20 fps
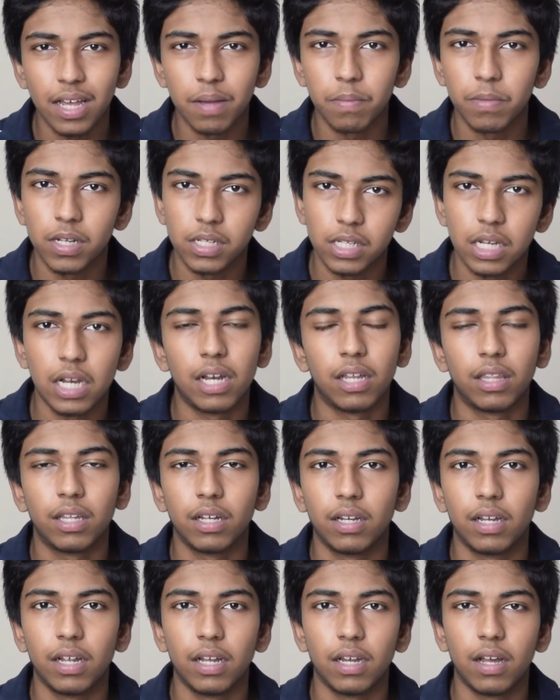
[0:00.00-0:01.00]
கேமராஸ்லாம்
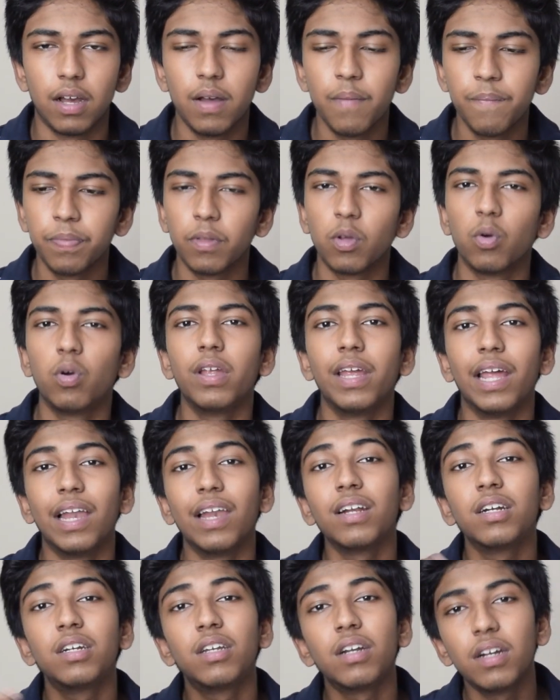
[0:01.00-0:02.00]
எடுத்துக்கிட்டிங்கன்னா ஒரு
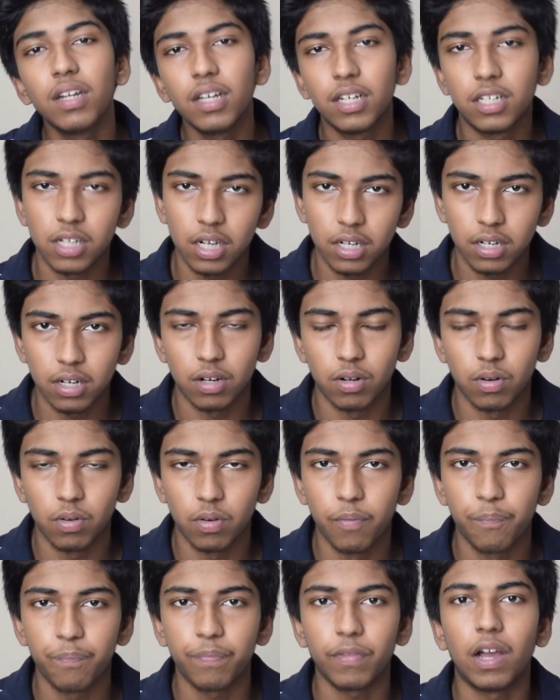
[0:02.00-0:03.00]
எலக்ட்ரானிக் ஷட்டர்
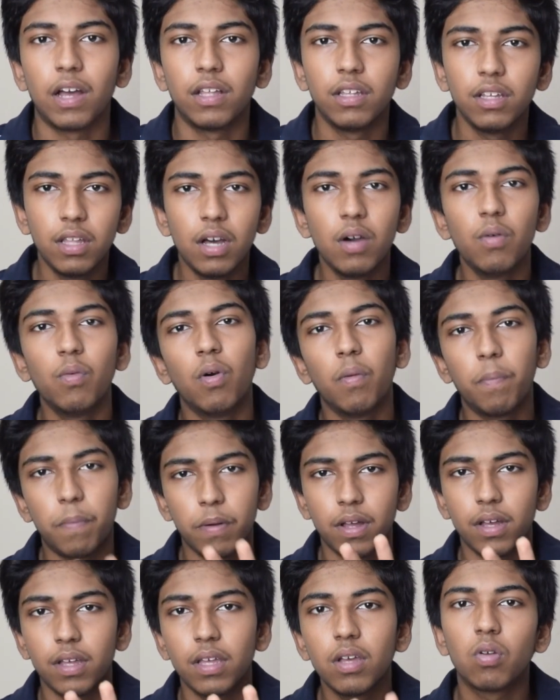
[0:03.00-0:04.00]
இருக்கும் அதுதான்
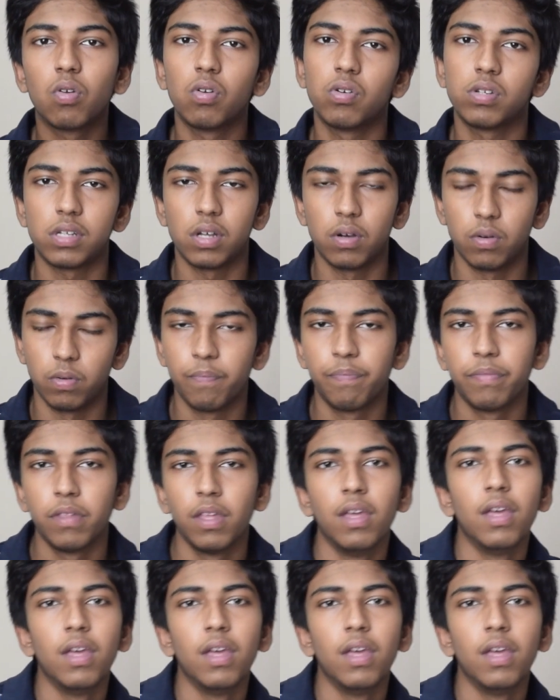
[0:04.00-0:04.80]
ஓப்பன் ஆகி க்ளோஸ் ஆகும்